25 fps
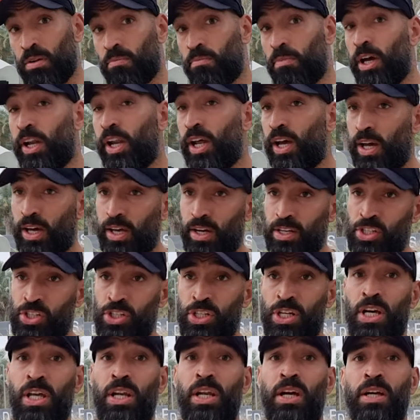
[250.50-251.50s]
معناها
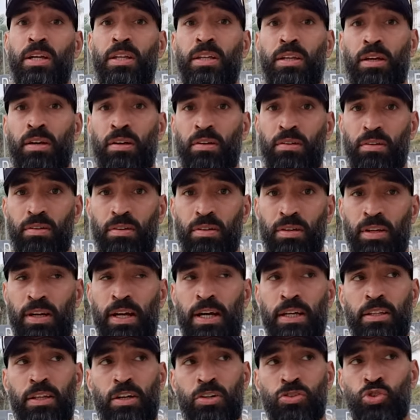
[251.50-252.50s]
رجال اكثر
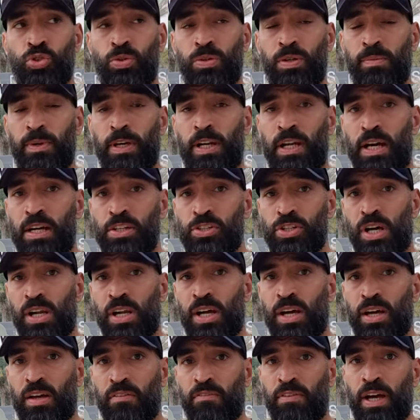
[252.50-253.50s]
طلعت رجوله ما لهاش
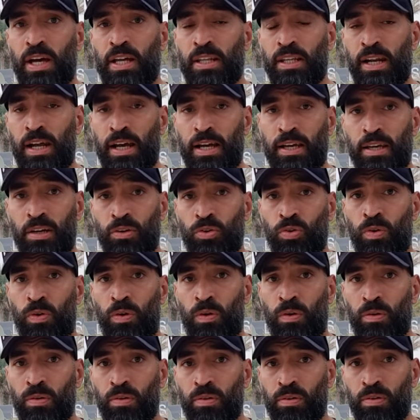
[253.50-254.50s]
علاقه في هذا الحكي
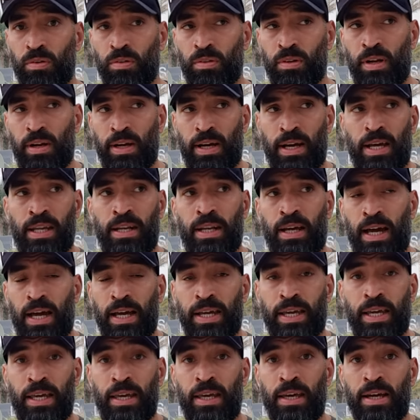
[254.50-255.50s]
كله طلع هذا
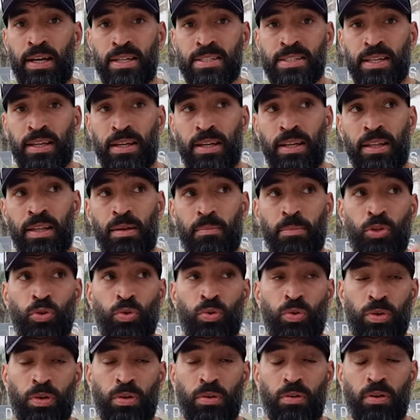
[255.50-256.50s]
حكي اصلا انت
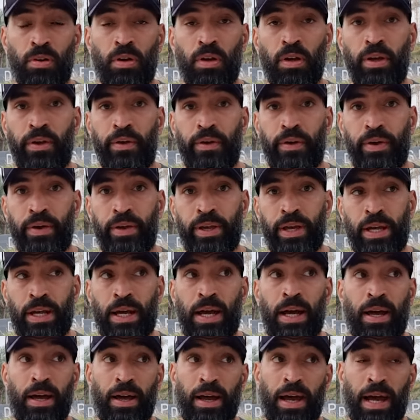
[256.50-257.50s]
بتكون يعني
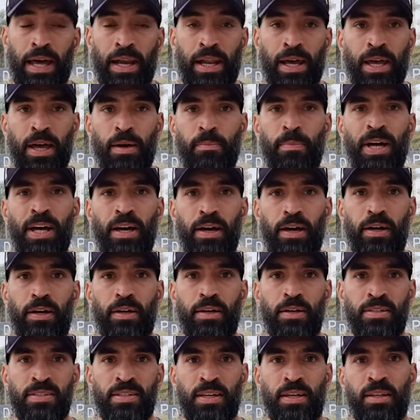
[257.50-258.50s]
على غباء
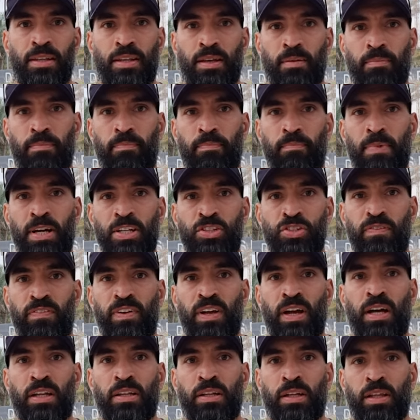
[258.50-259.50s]
اذا انت ماشي في
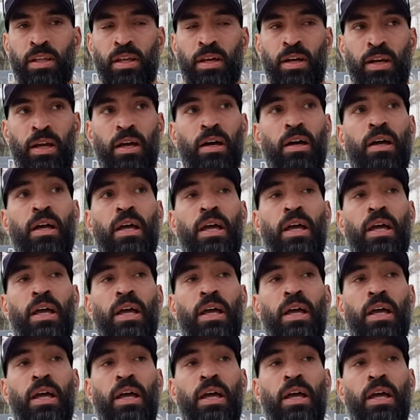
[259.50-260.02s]
هذا الطريق